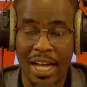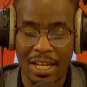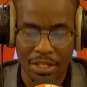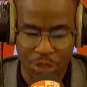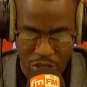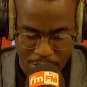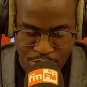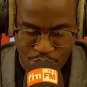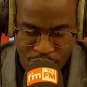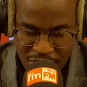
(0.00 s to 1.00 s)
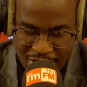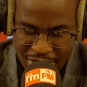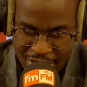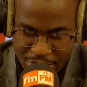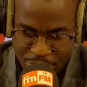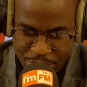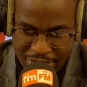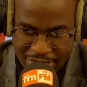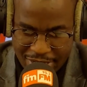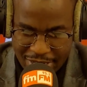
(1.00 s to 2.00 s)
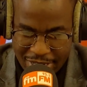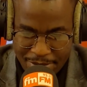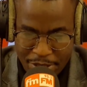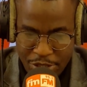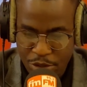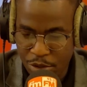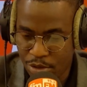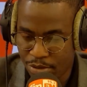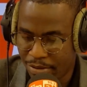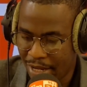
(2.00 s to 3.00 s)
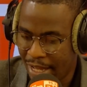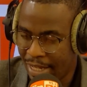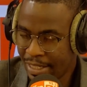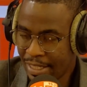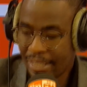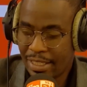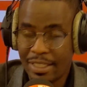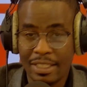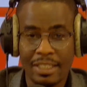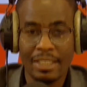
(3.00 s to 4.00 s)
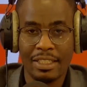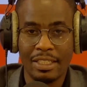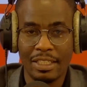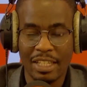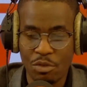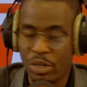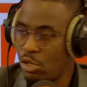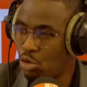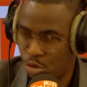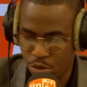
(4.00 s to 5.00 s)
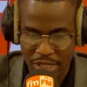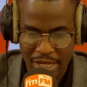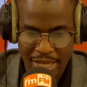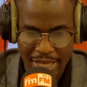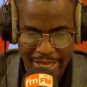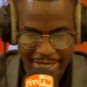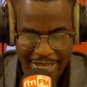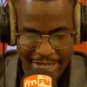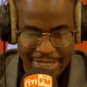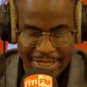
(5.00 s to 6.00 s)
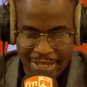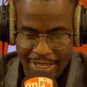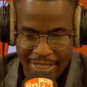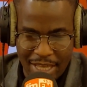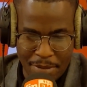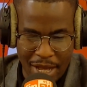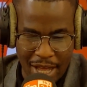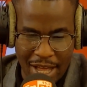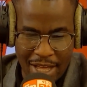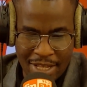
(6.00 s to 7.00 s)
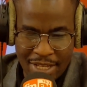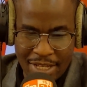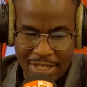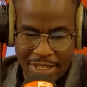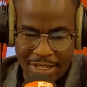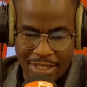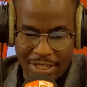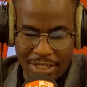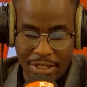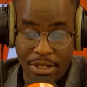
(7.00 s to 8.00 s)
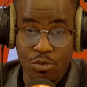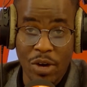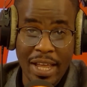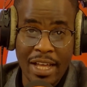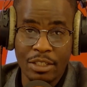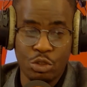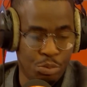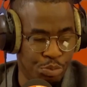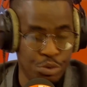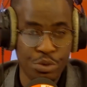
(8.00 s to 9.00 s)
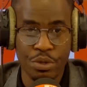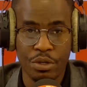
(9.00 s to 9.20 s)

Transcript: chapeau euh, de cette euh, émission. On va euh, évoquer ce sujet et Khalil Kamara. voilà, depuis